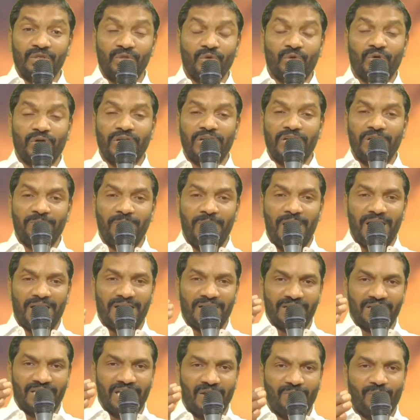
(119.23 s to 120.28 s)
ఎందుకు ఈ మాట
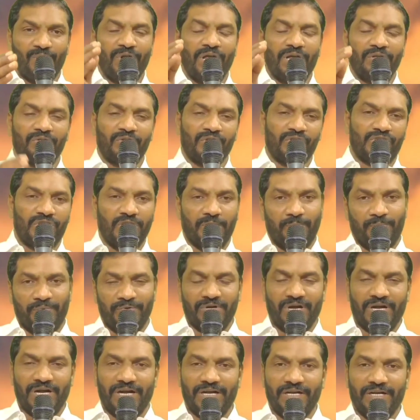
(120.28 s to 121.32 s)
దేవుడు అయితే
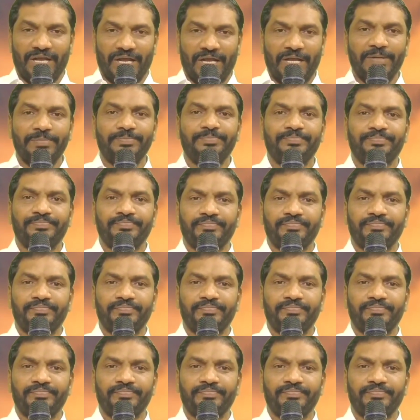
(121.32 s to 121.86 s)
చెప్పినాడంటే